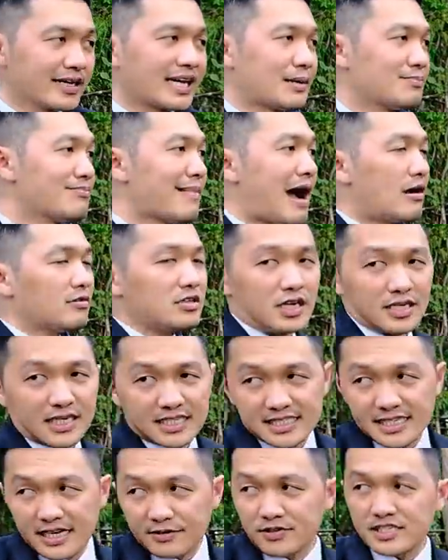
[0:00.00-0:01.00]
để cảnh báo cho
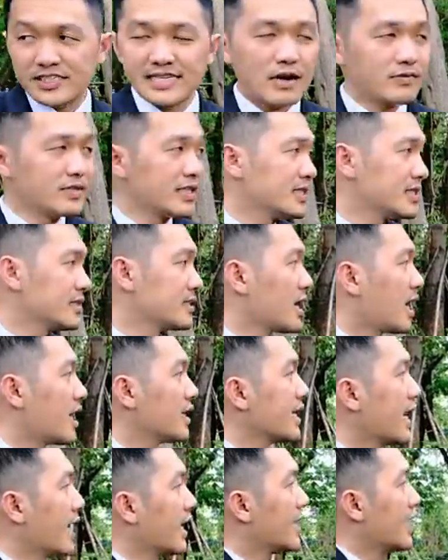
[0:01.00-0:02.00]
cái xe phía sau đi
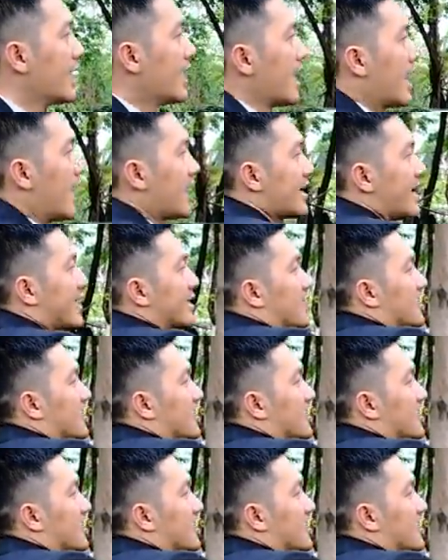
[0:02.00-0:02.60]
tới ha ở đây